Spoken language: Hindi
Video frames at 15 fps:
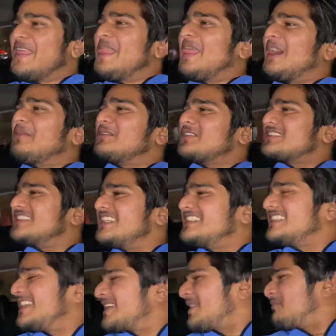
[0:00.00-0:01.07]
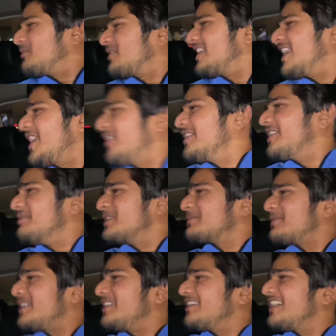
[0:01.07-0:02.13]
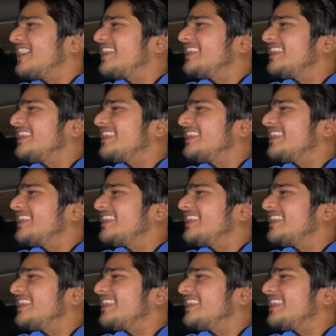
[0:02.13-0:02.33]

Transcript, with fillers: अभी तो सीट सीट का पूरा ना भैया मत पाड़ो यार